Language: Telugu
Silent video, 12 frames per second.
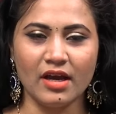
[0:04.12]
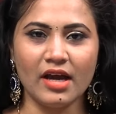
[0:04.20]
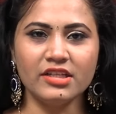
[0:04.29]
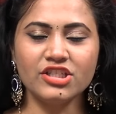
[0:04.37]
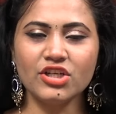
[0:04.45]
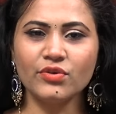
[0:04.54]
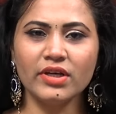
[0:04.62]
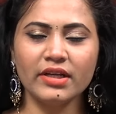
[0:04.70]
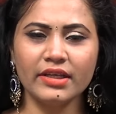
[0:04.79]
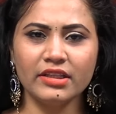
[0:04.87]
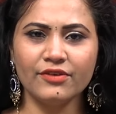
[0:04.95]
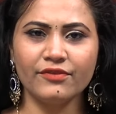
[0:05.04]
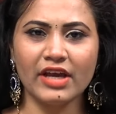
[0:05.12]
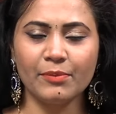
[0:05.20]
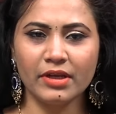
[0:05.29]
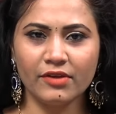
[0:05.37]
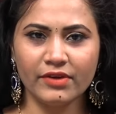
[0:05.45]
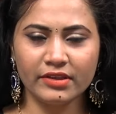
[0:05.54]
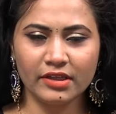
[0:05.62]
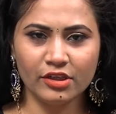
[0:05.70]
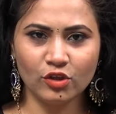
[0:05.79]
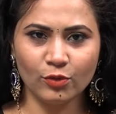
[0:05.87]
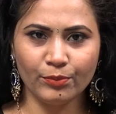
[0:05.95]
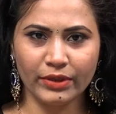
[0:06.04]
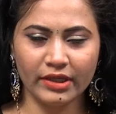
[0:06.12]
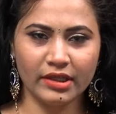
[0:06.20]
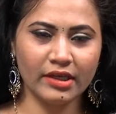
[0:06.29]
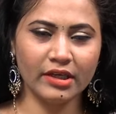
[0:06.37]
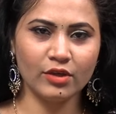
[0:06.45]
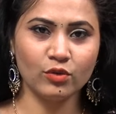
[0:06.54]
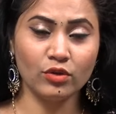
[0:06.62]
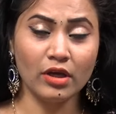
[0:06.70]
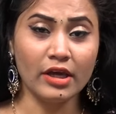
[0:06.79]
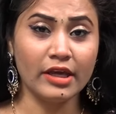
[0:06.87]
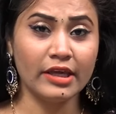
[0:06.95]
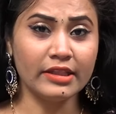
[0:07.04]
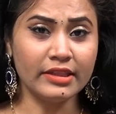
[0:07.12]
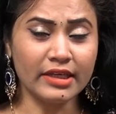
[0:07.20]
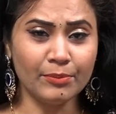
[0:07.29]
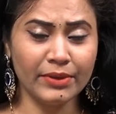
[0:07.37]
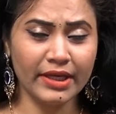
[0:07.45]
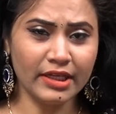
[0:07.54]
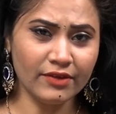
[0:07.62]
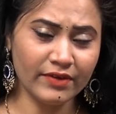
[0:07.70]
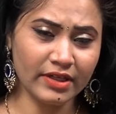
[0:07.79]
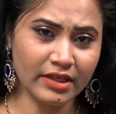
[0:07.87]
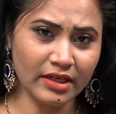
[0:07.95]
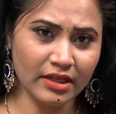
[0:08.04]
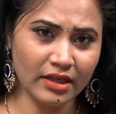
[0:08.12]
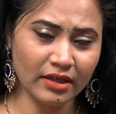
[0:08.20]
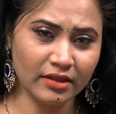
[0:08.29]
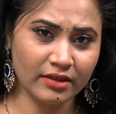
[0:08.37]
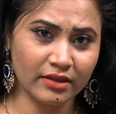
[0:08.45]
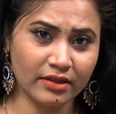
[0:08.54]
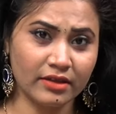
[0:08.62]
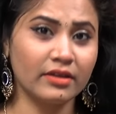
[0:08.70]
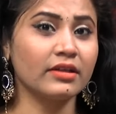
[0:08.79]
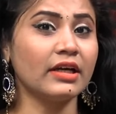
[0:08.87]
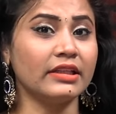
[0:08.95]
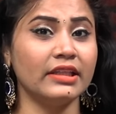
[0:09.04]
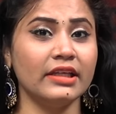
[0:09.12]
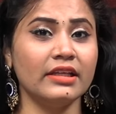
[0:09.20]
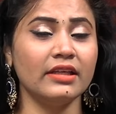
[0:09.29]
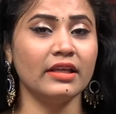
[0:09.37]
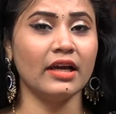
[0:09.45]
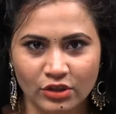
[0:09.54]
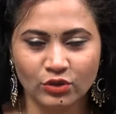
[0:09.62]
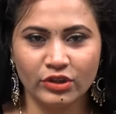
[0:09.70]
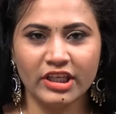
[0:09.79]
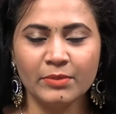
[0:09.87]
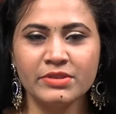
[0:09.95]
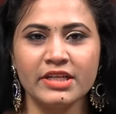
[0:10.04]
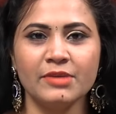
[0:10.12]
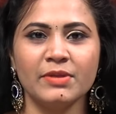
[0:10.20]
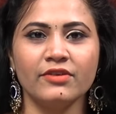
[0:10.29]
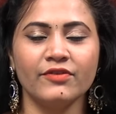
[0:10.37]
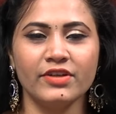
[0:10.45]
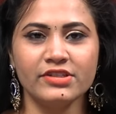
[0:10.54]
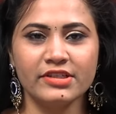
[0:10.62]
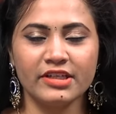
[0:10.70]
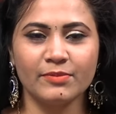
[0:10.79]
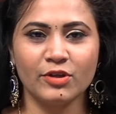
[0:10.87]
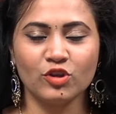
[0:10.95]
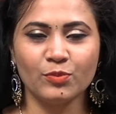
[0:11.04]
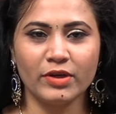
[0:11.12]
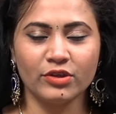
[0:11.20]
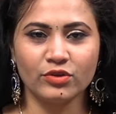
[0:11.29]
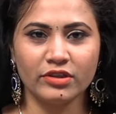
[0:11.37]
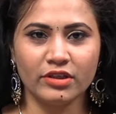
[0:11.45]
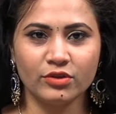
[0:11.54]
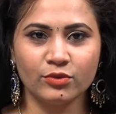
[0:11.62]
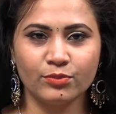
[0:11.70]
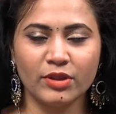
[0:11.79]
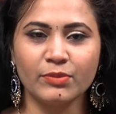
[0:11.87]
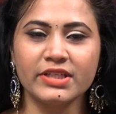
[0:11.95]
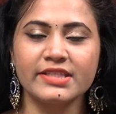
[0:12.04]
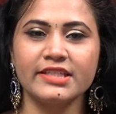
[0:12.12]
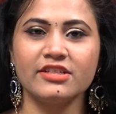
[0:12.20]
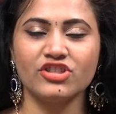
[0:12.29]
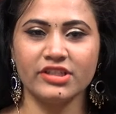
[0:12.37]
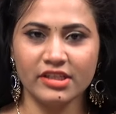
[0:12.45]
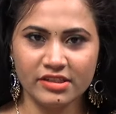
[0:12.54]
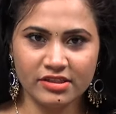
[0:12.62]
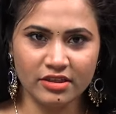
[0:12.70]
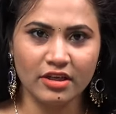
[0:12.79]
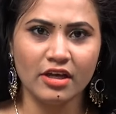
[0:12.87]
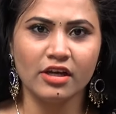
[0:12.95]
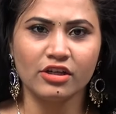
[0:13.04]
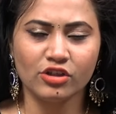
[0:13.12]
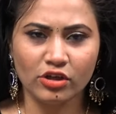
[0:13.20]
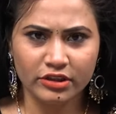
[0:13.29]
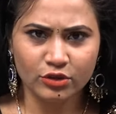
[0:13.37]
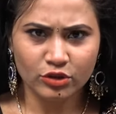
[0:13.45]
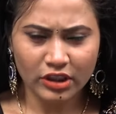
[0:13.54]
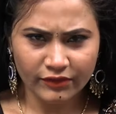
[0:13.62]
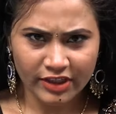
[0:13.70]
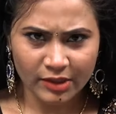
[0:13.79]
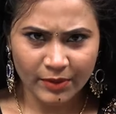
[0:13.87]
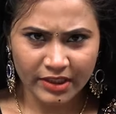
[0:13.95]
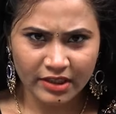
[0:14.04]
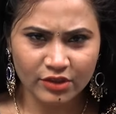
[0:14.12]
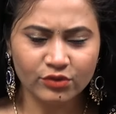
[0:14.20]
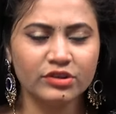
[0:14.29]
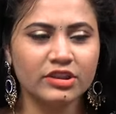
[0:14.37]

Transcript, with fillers: హరీష్ రావు గారు అయితే వ్యాపారవేత్తలతో భేటీ అయ్యారు ఇంతకా భేటీ వెనకాల కథ ఏంటి సో ఈ అంశాన్ని మనకి వివరించడానికి మనతో పాటు ఉన్నారు ప్రముఖ సీనియర్ జర్నలిస్ట్ డాక్టర్ దుర్గావడ్లమణి గారు